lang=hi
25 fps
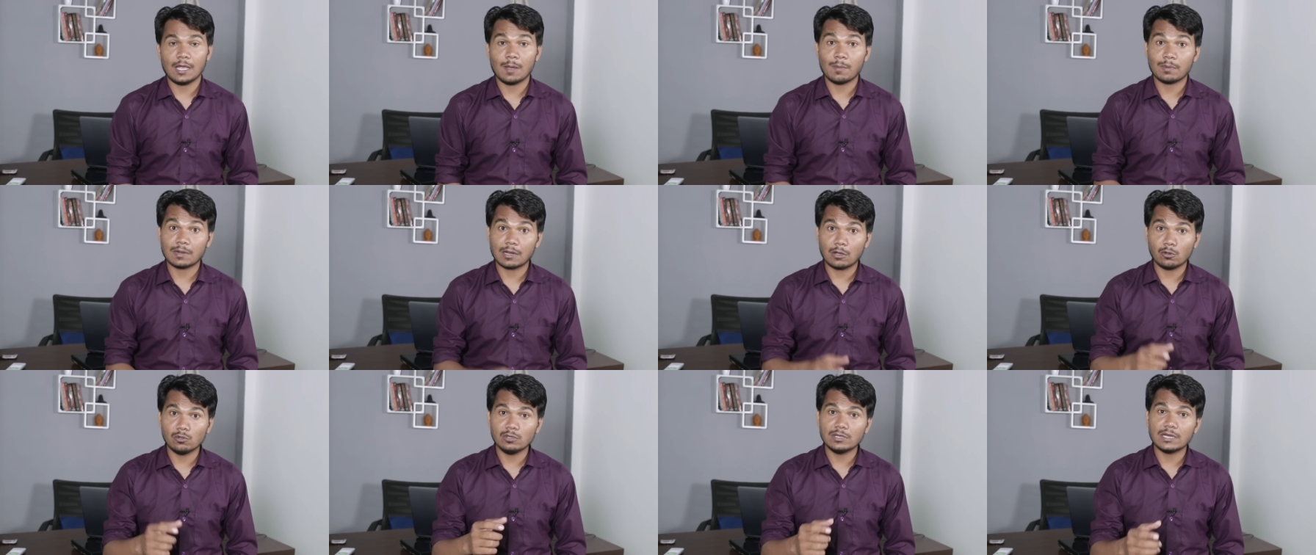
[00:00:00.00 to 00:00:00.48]
अब
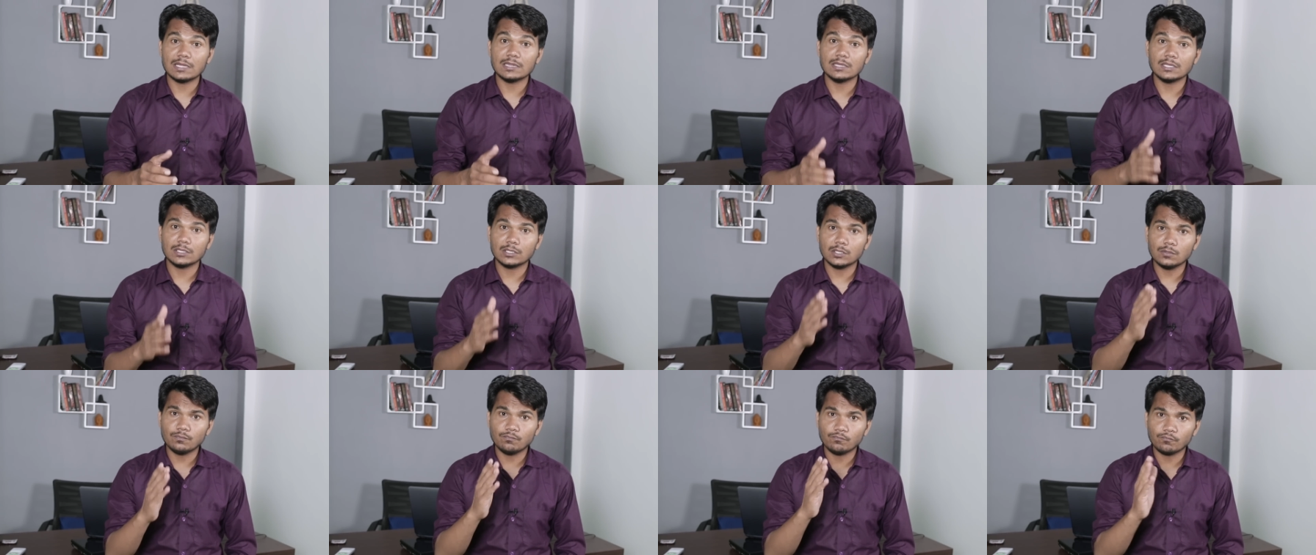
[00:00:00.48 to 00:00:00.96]
राहुल गांधी
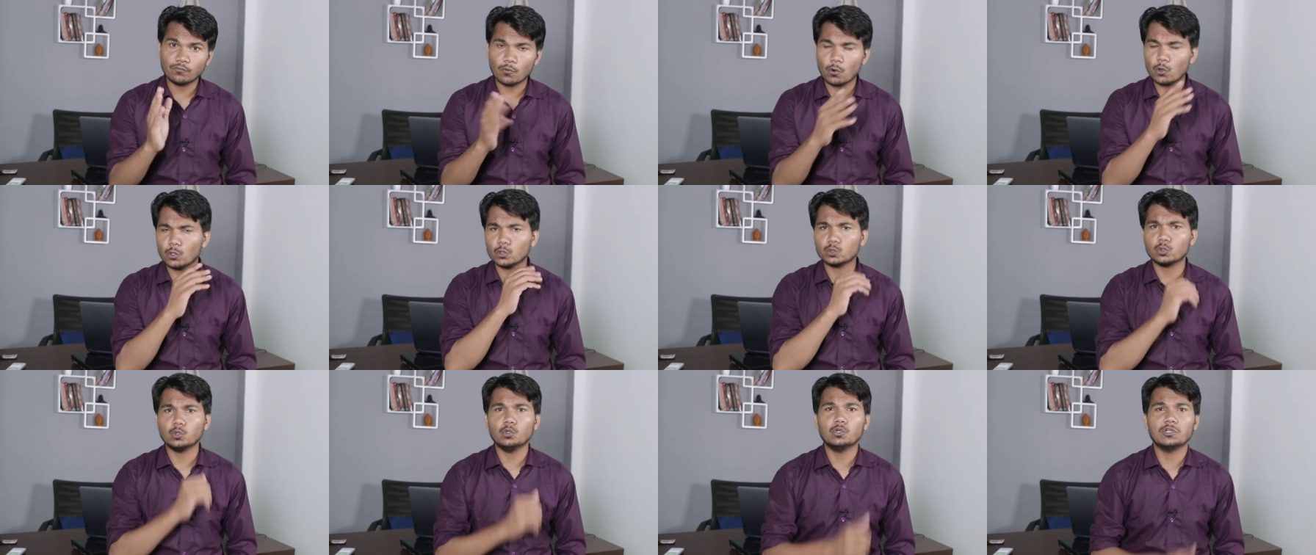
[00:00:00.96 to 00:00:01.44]
की
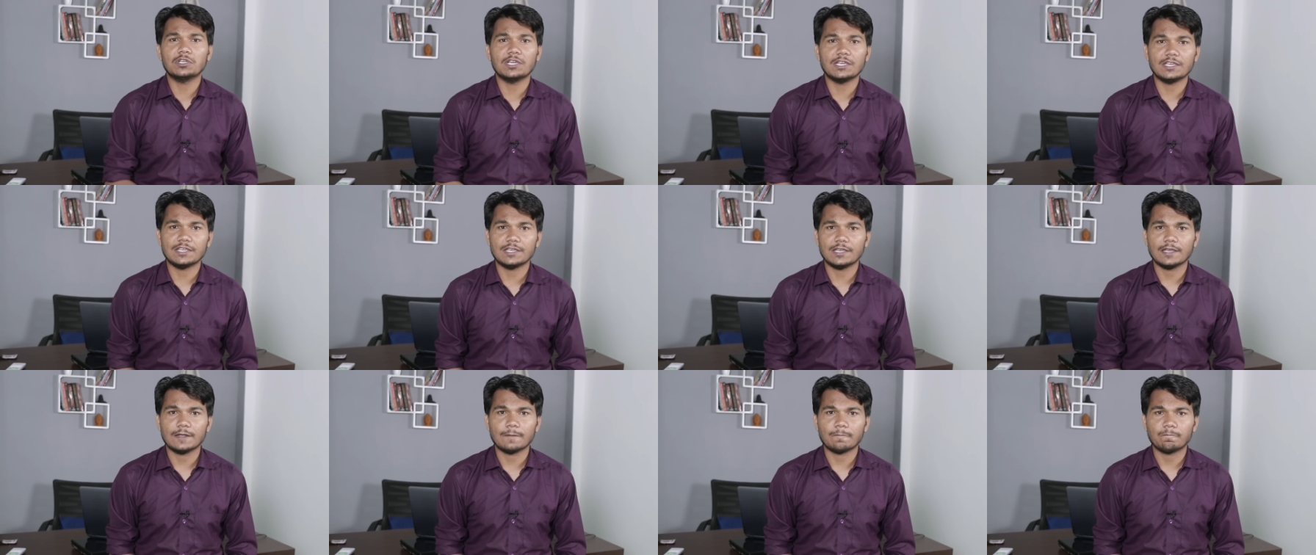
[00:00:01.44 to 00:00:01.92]
पोल खुल गई
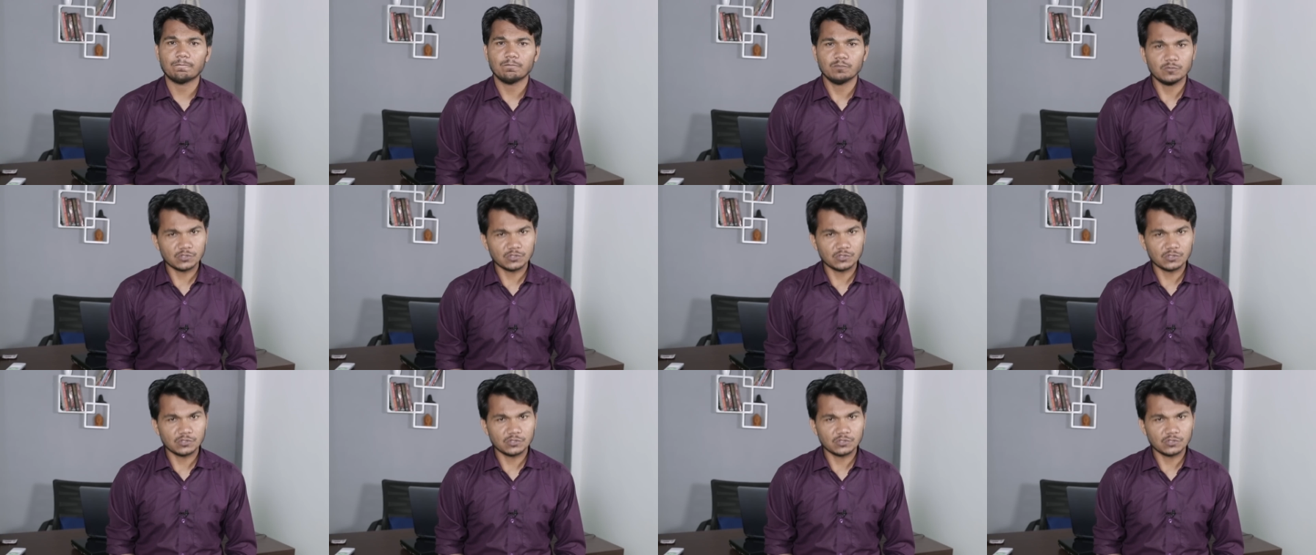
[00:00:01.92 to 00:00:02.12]
है